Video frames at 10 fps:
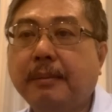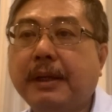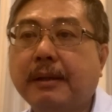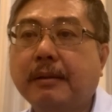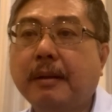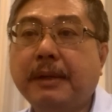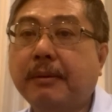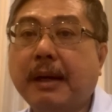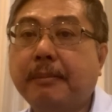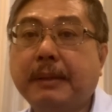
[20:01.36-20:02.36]
ก็มีก็
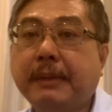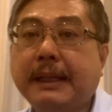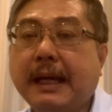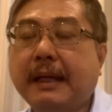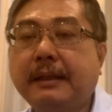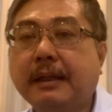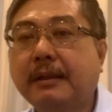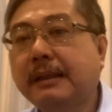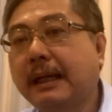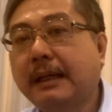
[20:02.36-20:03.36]
มีความเป็นไปได้ที่
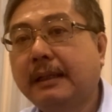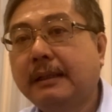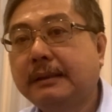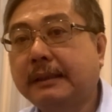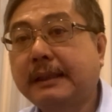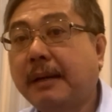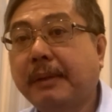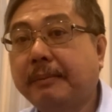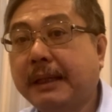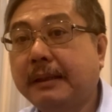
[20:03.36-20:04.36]
เขาจะจัดตั้ง
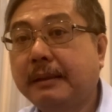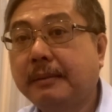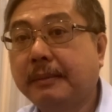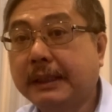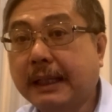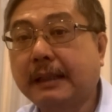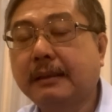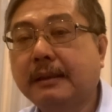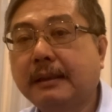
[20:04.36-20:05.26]
แบบนั้นเหมือนกัน